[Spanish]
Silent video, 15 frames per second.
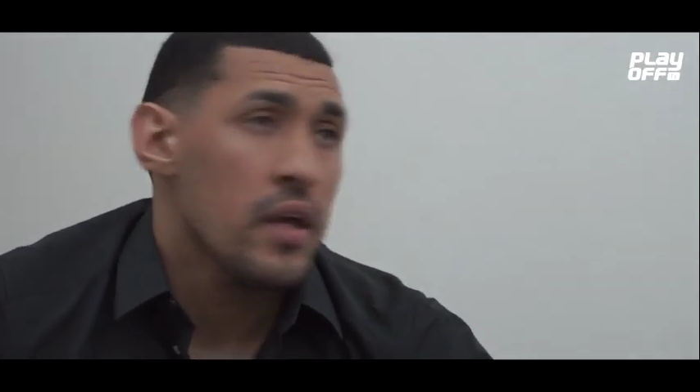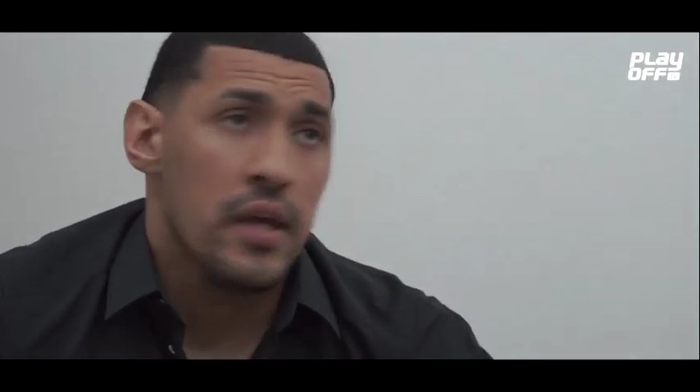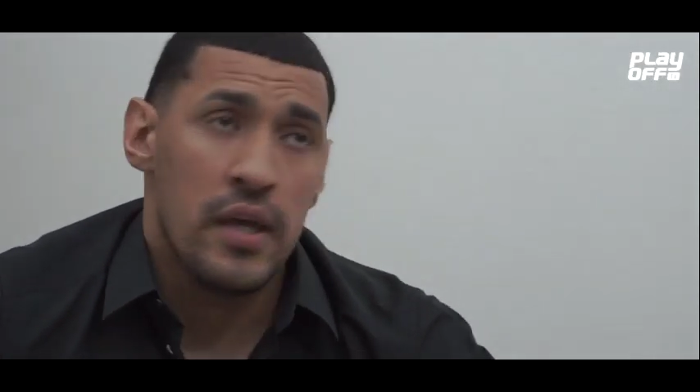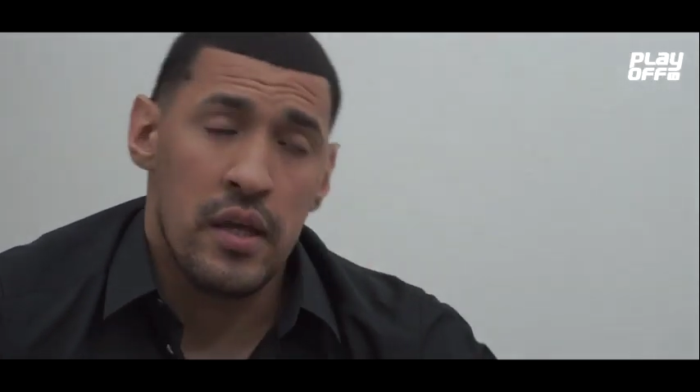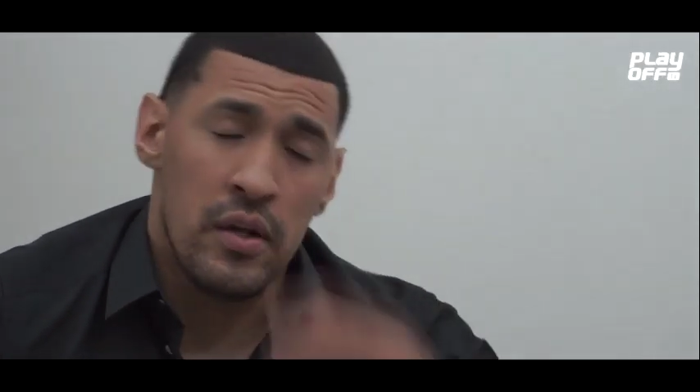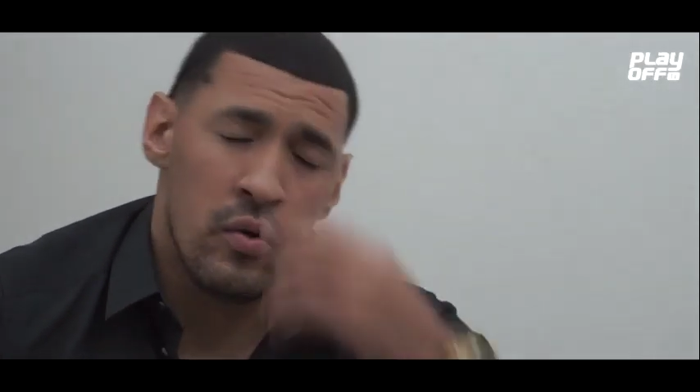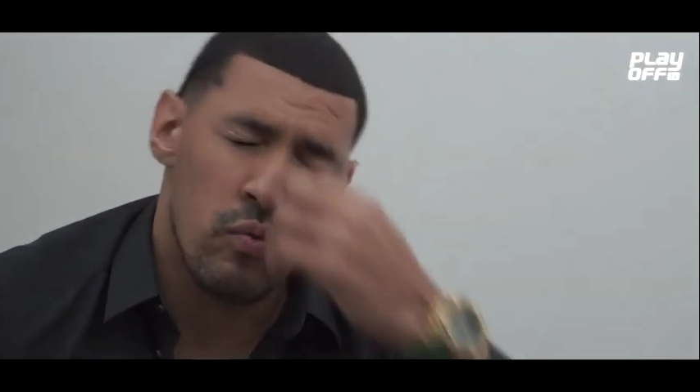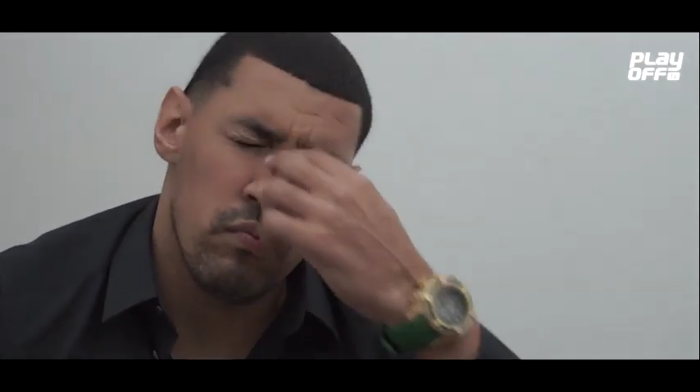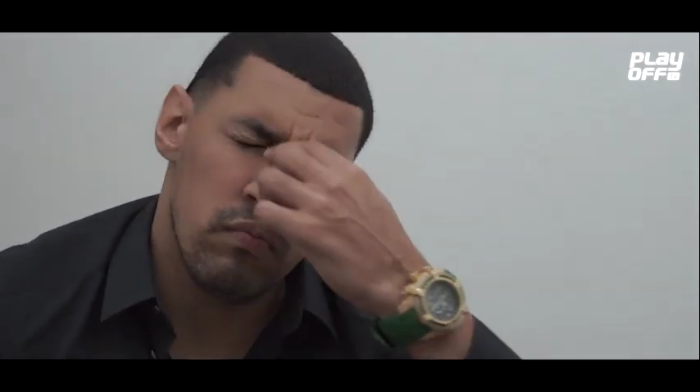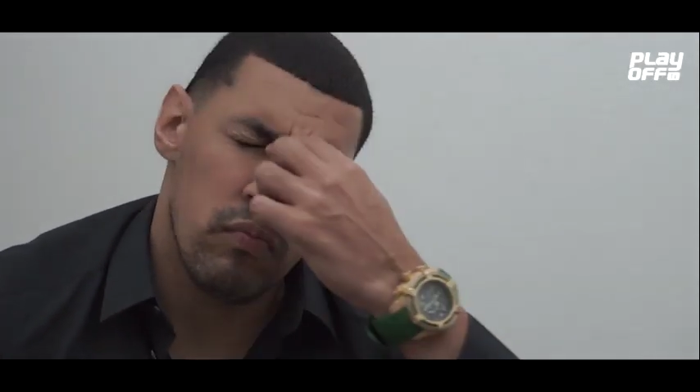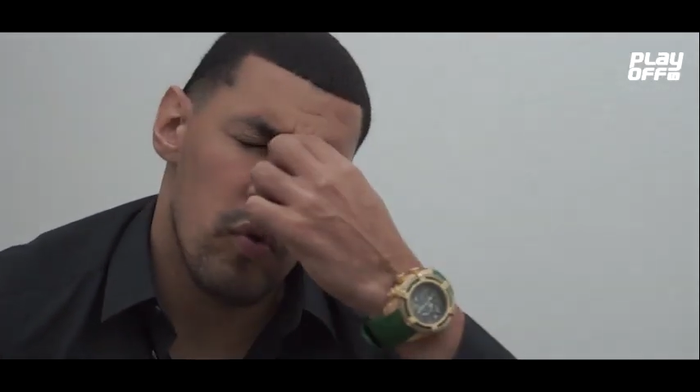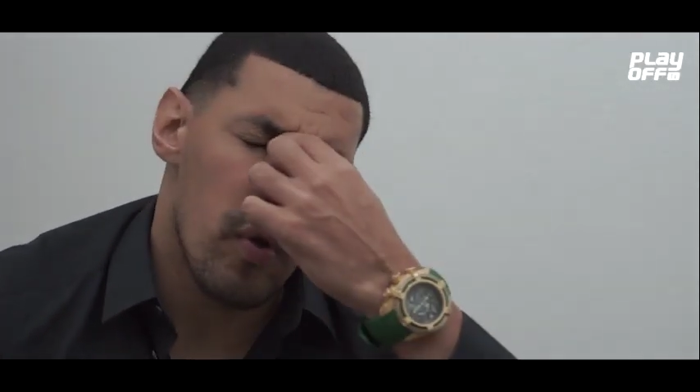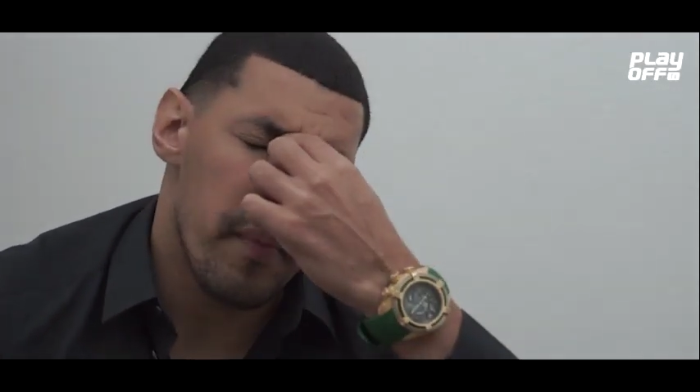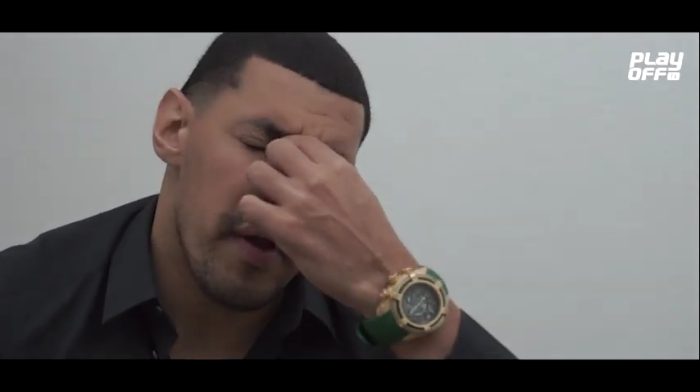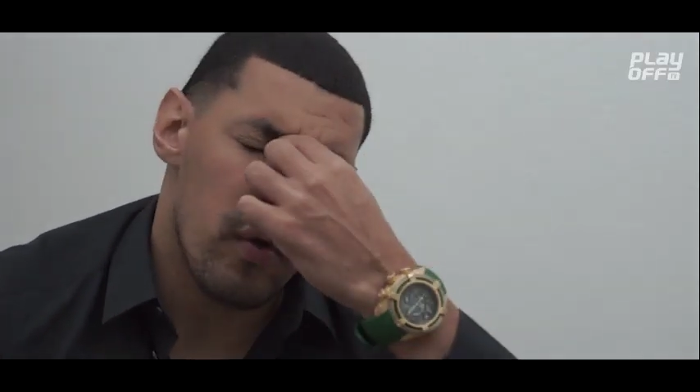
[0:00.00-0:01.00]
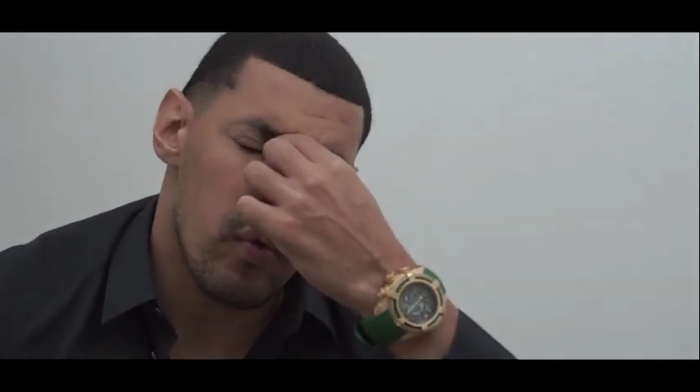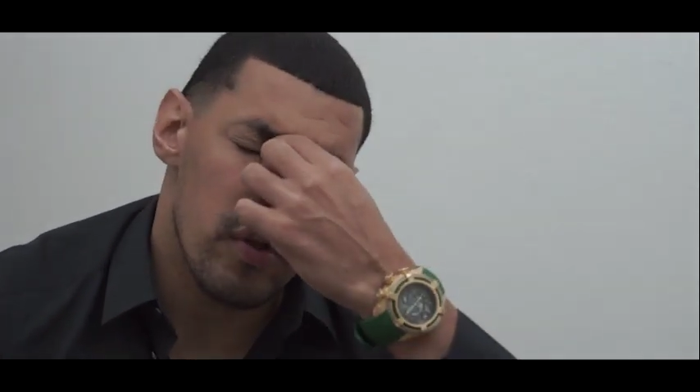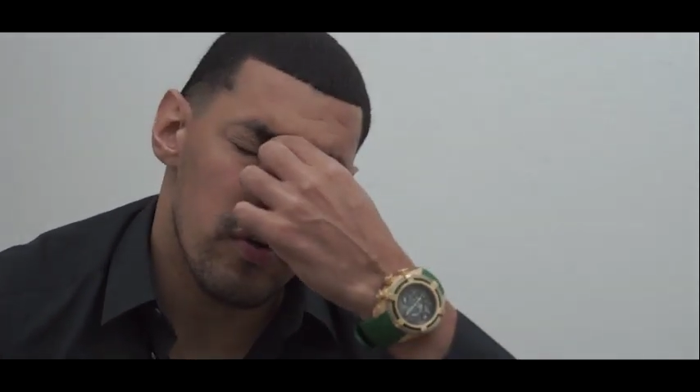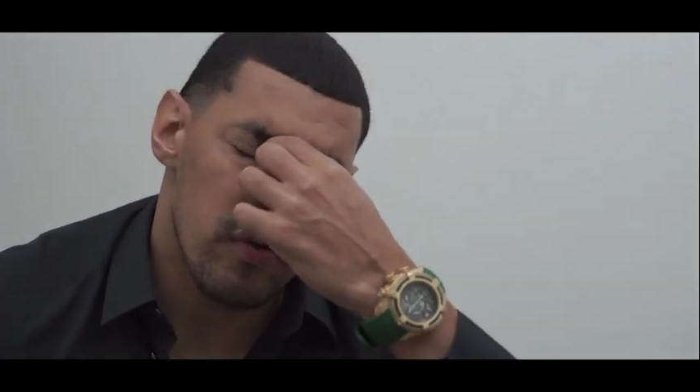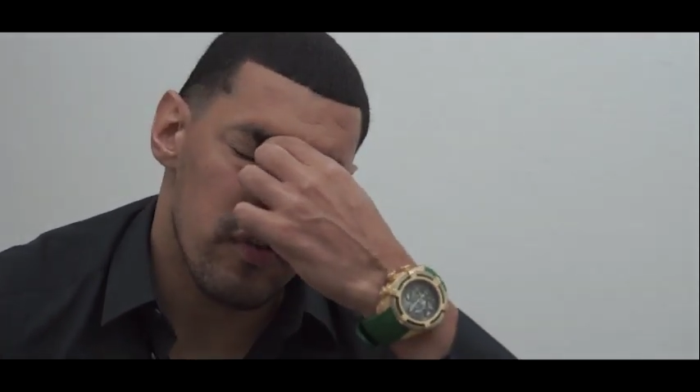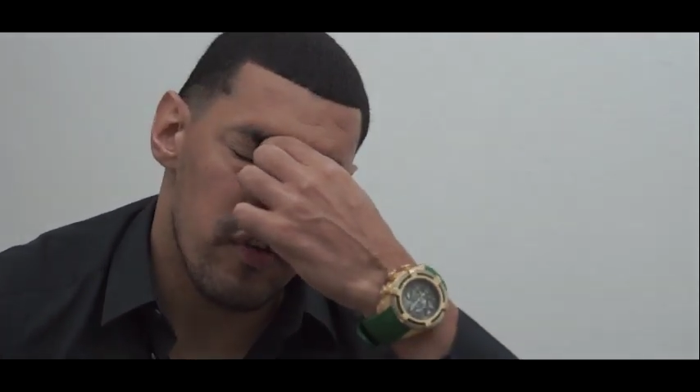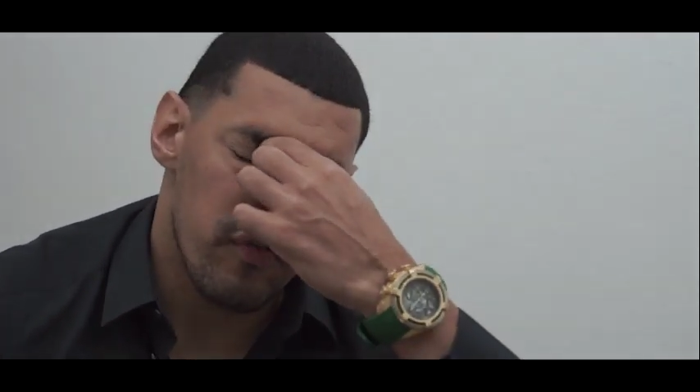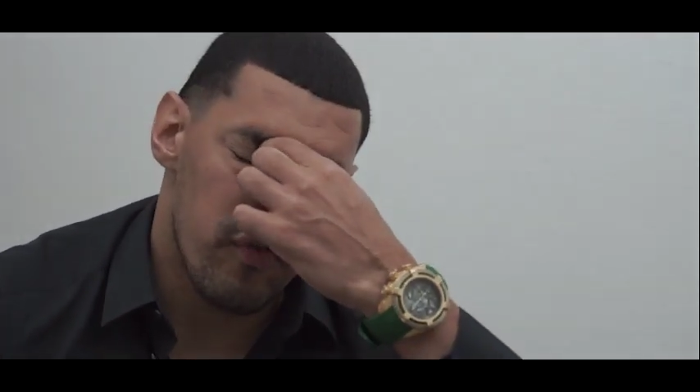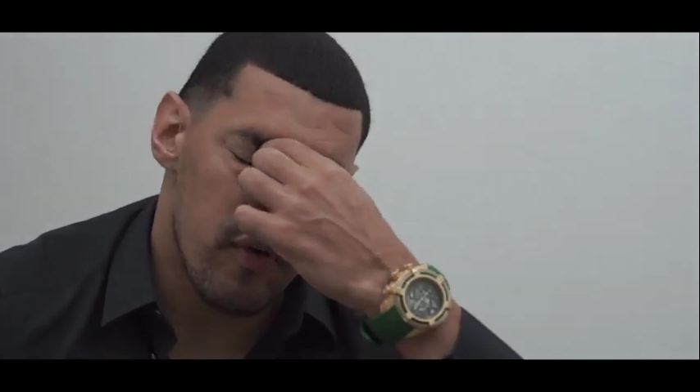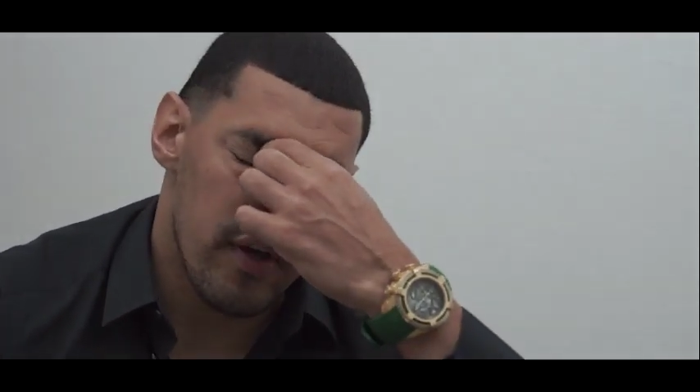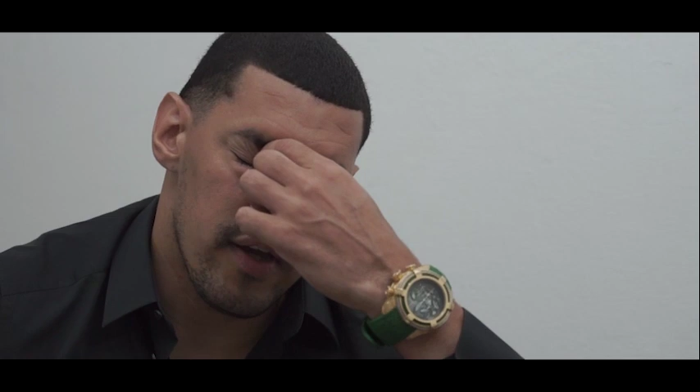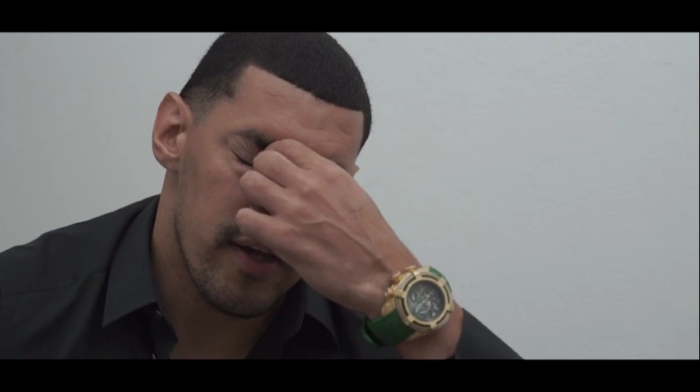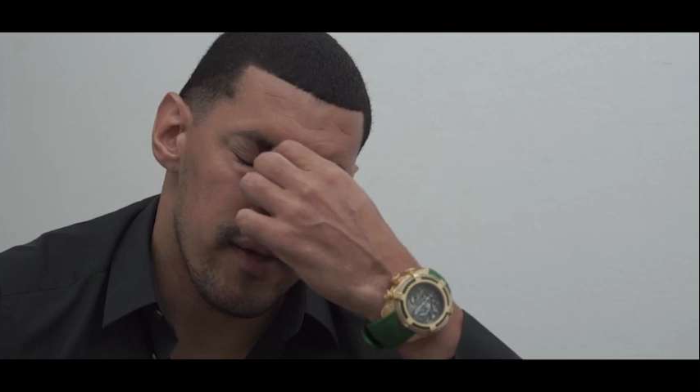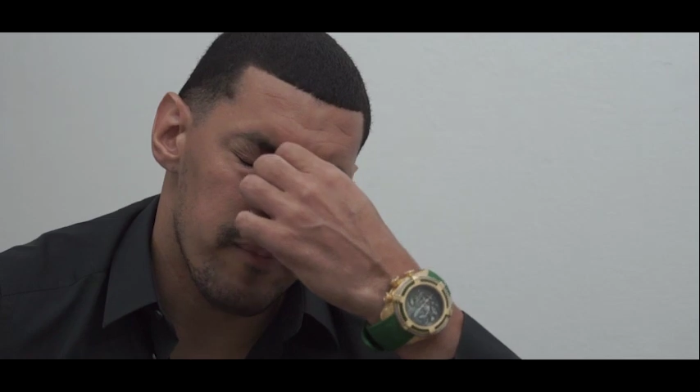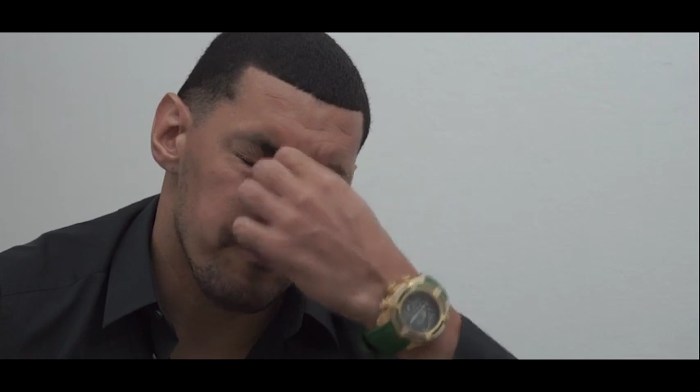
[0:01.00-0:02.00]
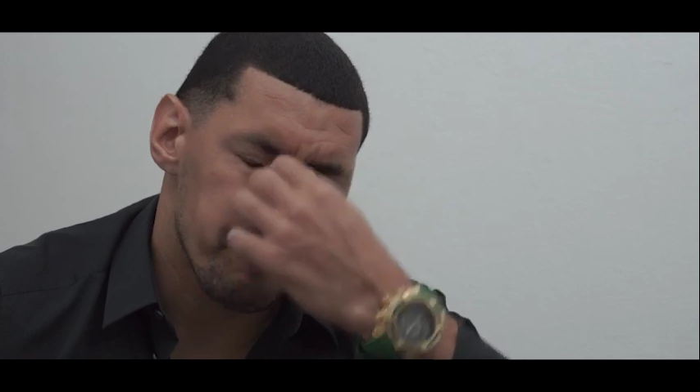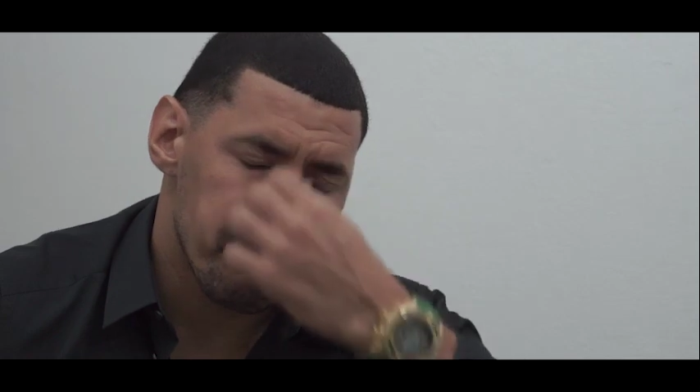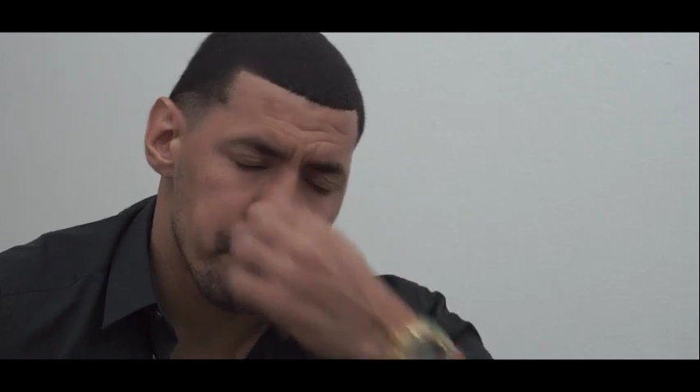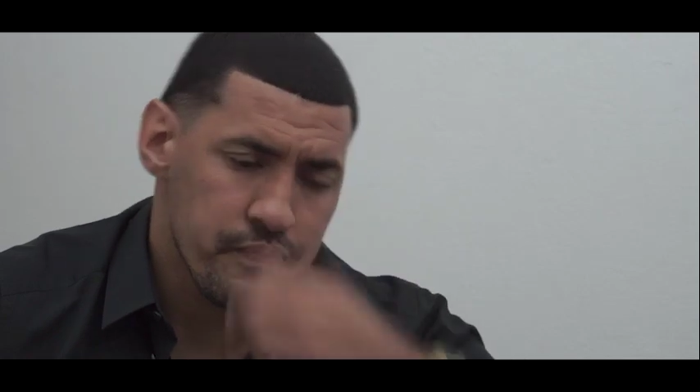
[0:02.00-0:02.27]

Y no me acuerdo si fue